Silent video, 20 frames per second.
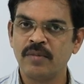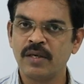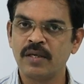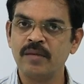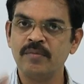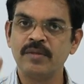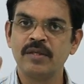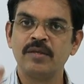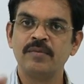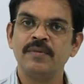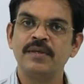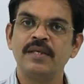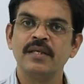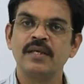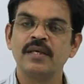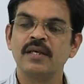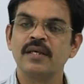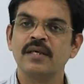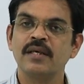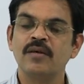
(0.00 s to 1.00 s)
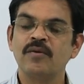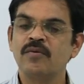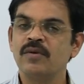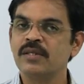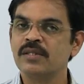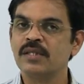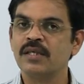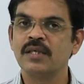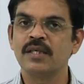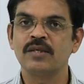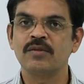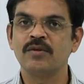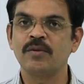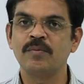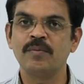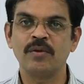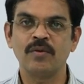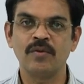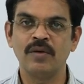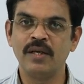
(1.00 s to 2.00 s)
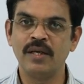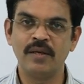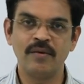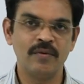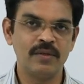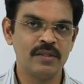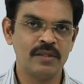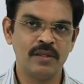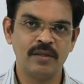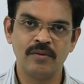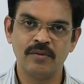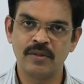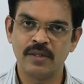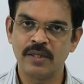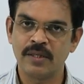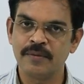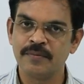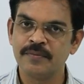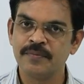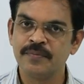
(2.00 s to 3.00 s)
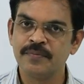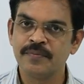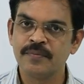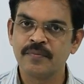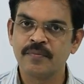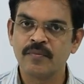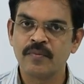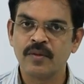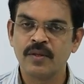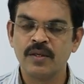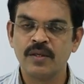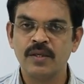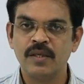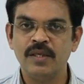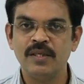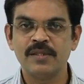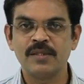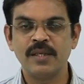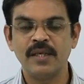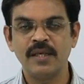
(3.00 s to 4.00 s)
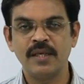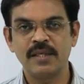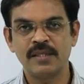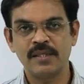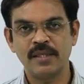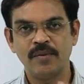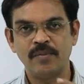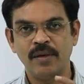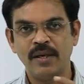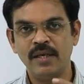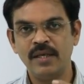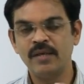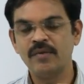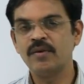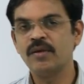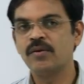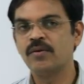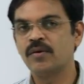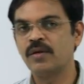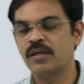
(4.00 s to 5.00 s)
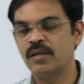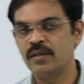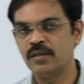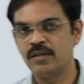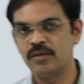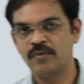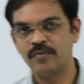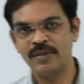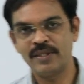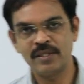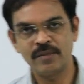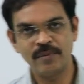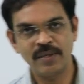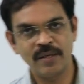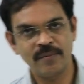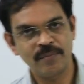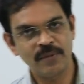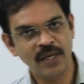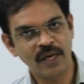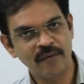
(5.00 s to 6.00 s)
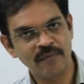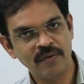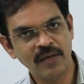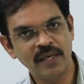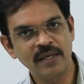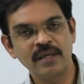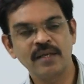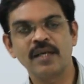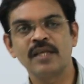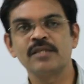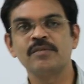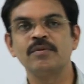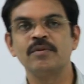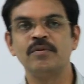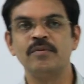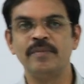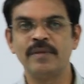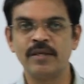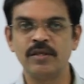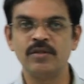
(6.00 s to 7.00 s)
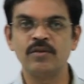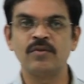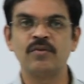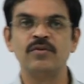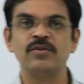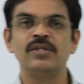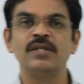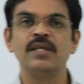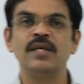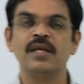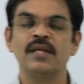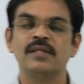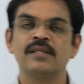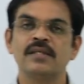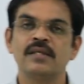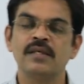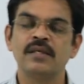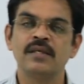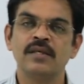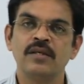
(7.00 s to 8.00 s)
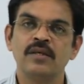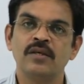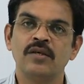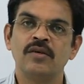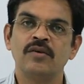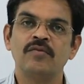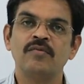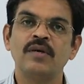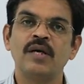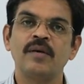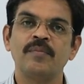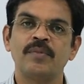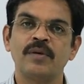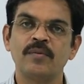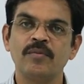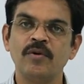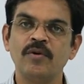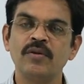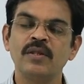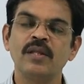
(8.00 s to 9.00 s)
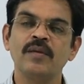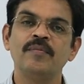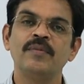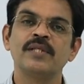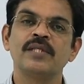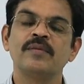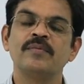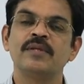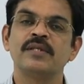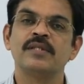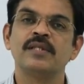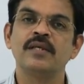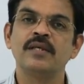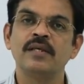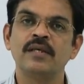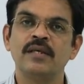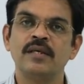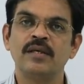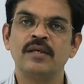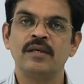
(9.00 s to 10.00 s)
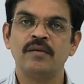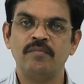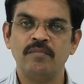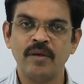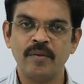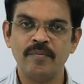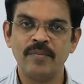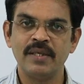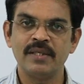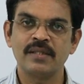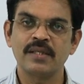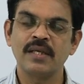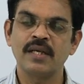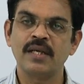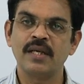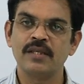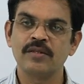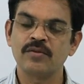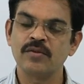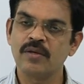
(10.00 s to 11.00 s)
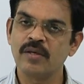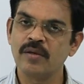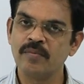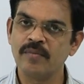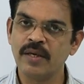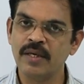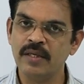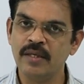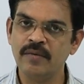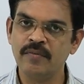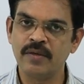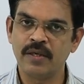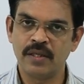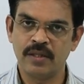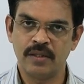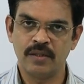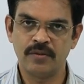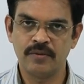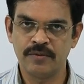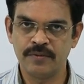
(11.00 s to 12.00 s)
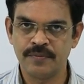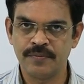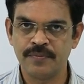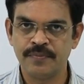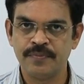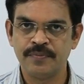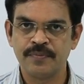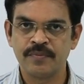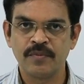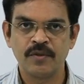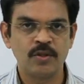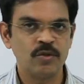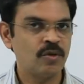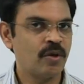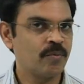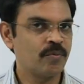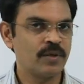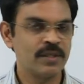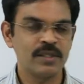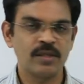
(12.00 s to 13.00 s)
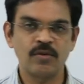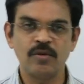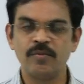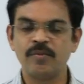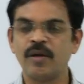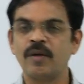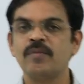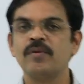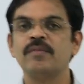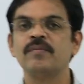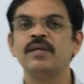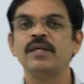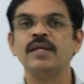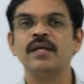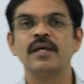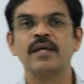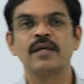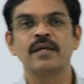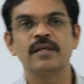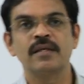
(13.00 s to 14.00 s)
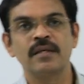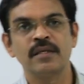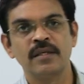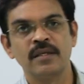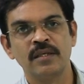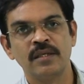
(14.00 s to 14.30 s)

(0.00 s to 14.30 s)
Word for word: बाकी मैथमेटिकल कैलकुलेशन का तो अपना कोई लैंग्वेज नहीं होता इस तरीके से बाइलिंगुअल होगा वैसे मैं अपने ऑफलाइन क्लास में भी मेरा जो कोचिंग क्लास है वहाँ पर बहुत लंबे समय से मैं मैथ्स के क्लास को कम्बाइंड ही पढ़ाता हूँ तो आपको ऐसा कोई प्रॉब्लम नहीं आएगा